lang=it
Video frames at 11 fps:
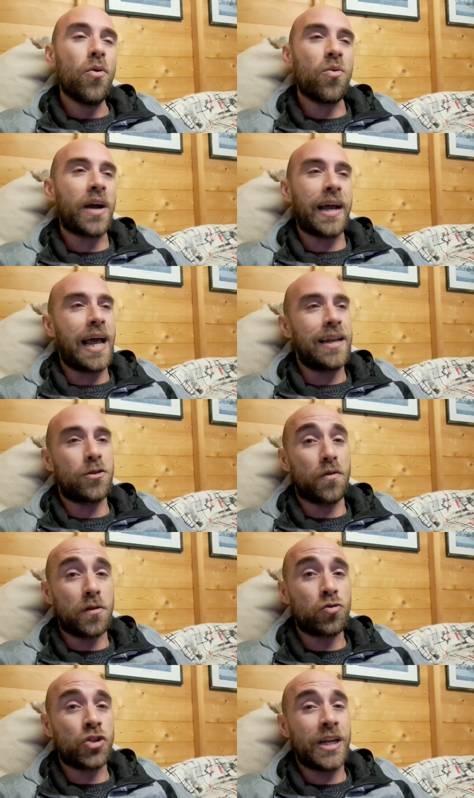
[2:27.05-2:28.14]
un canale dove
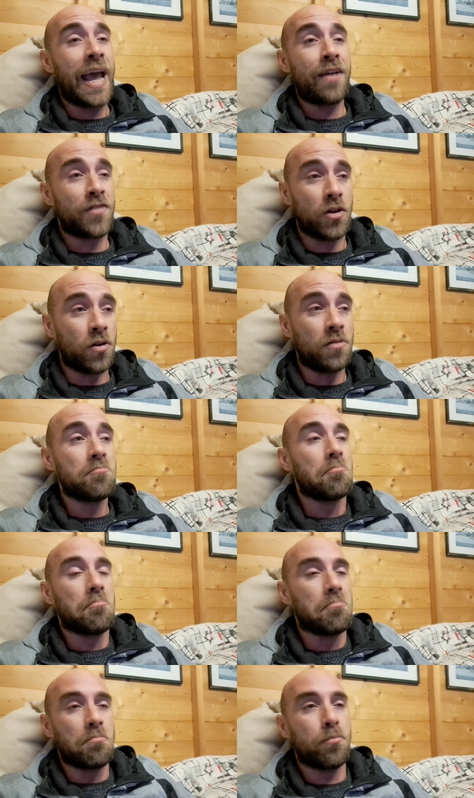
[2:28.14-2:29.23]
un cinefilo
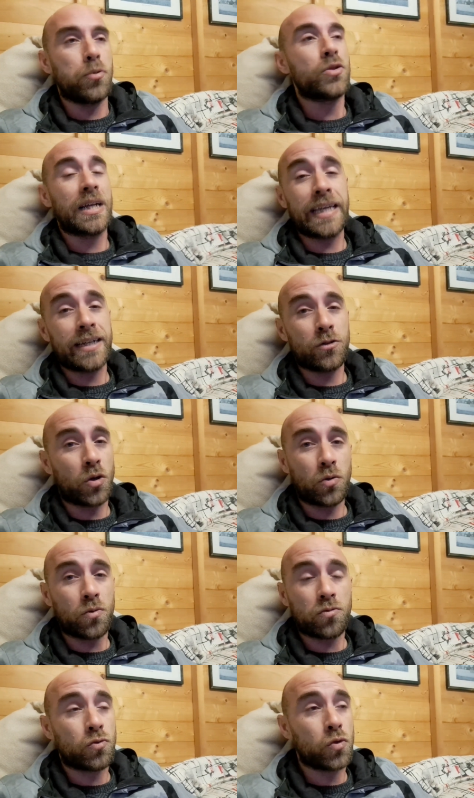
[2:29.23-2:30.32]
butta
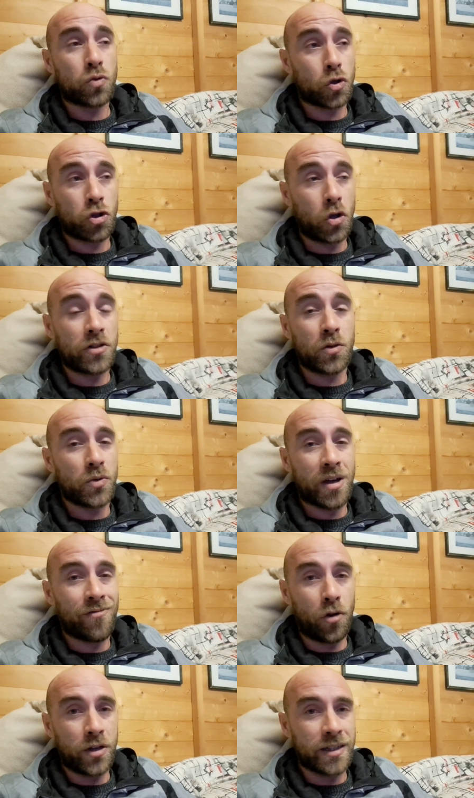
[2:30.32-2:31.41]
dentro tutto ciò di cui ha
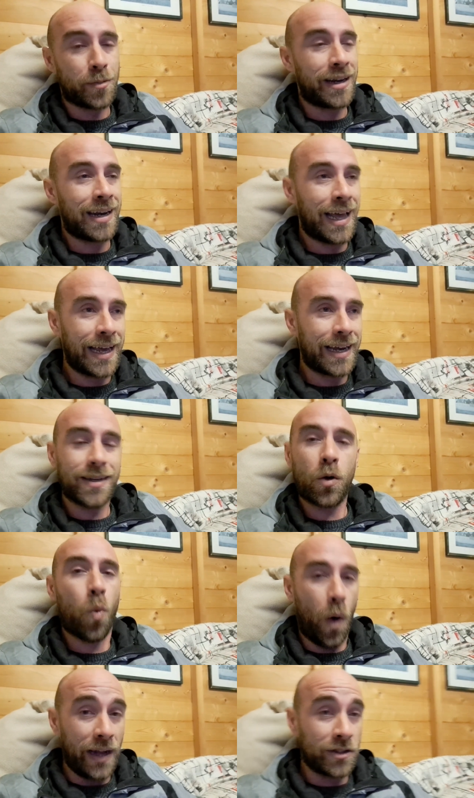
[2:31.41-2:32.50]
voglia di parlare,
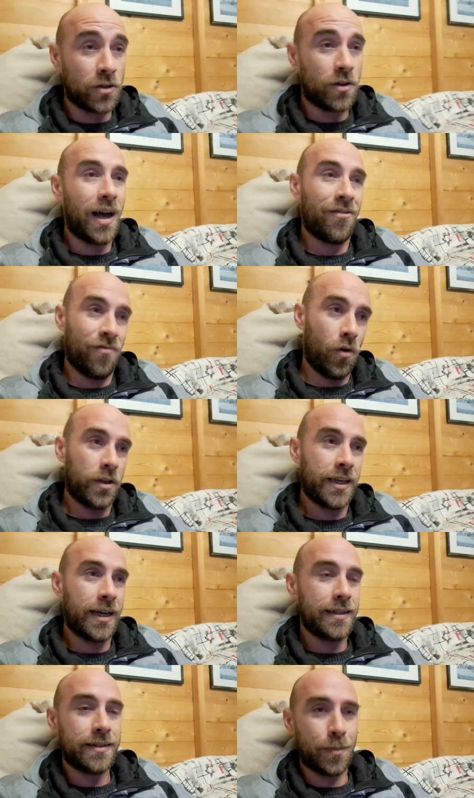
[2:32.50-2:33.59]
quando ha
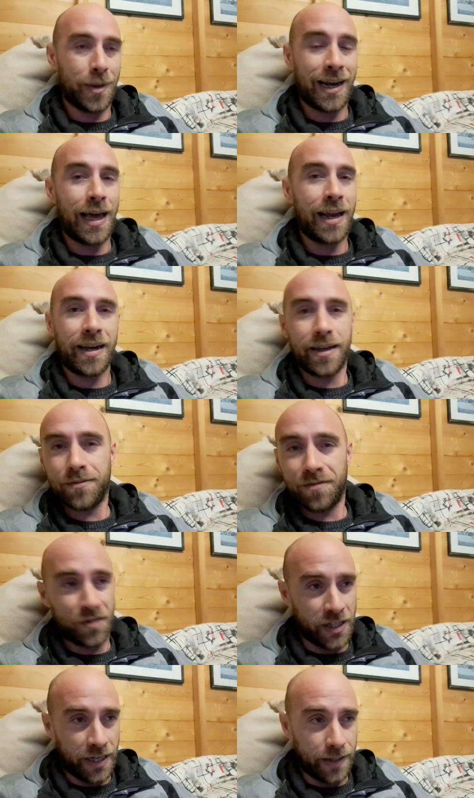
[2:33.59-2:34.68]
voglia di parlarne.
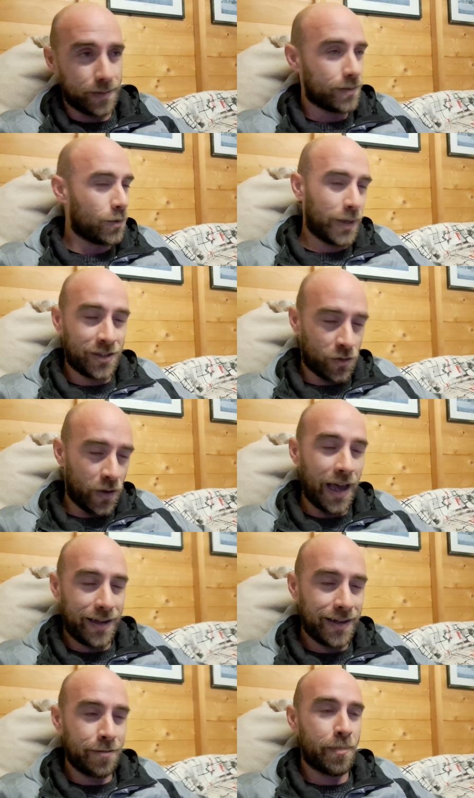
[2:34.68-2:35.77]
Fine. Questo
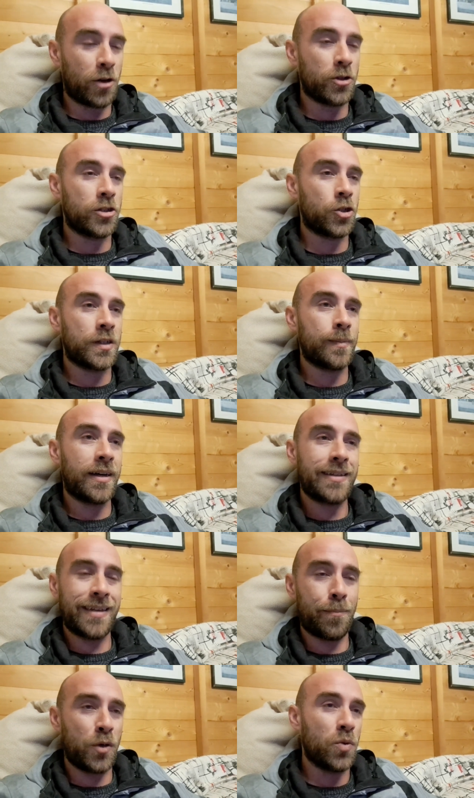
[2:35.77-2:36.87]
è l'impero del cinema,
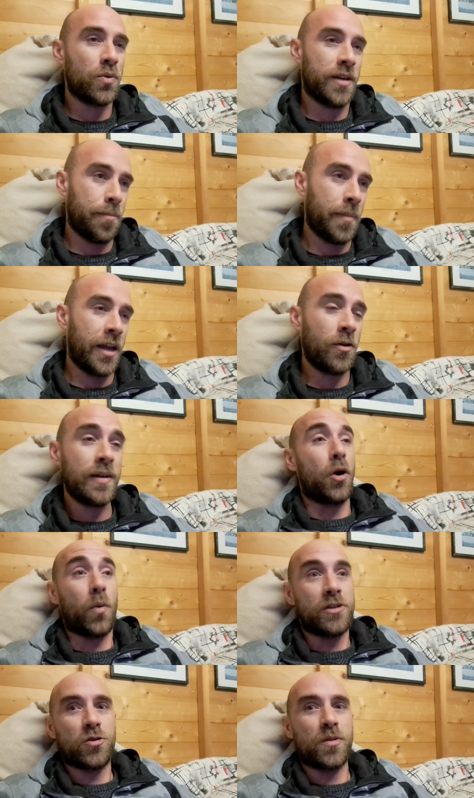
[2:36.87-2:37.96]
né più né meno. Però
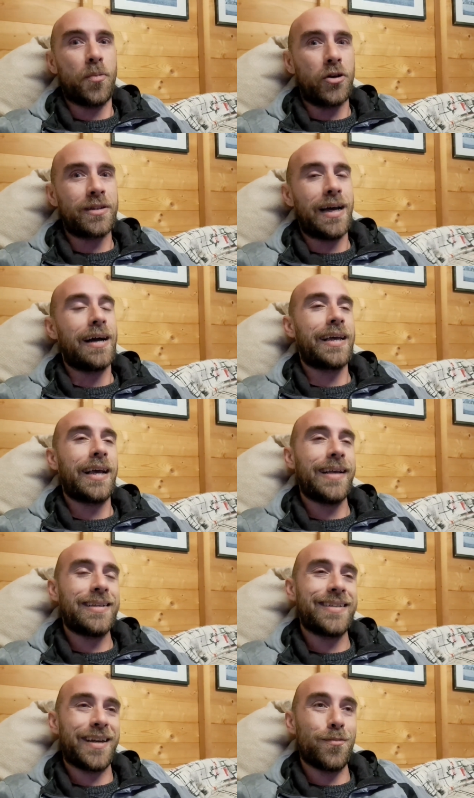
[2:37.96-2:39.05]
questo mi porta anche ad
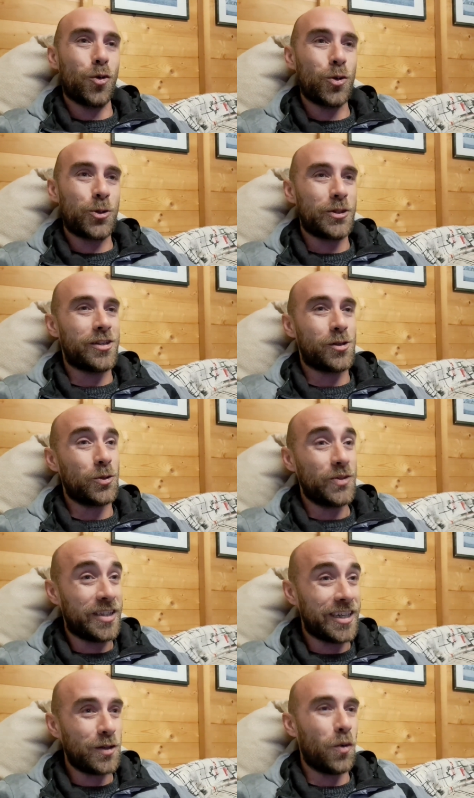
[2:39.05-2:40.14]
essere molto
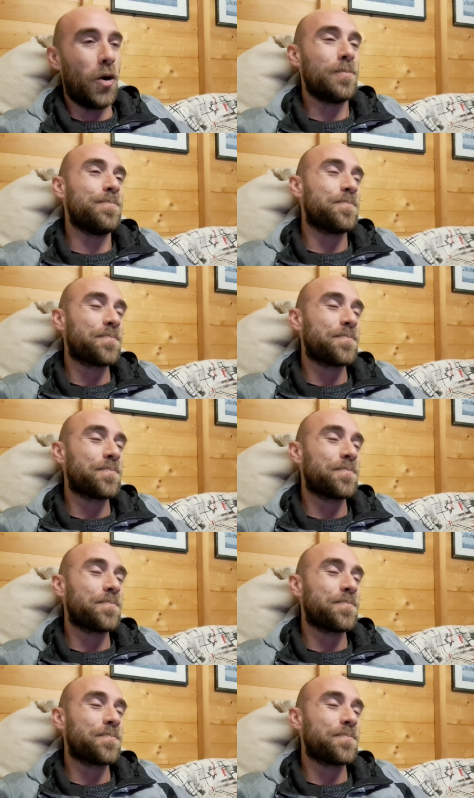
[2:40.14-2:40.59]
discontinuo